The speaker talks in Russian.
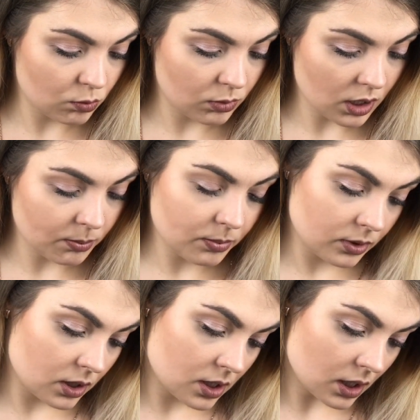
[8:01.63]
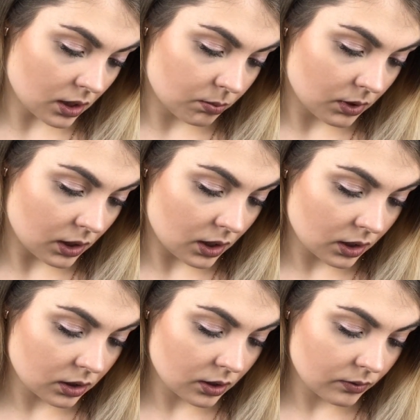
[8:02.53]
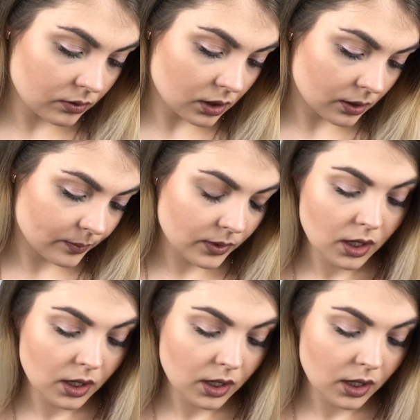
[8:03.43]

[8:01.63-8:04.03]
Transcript: у меня 50 мл, да.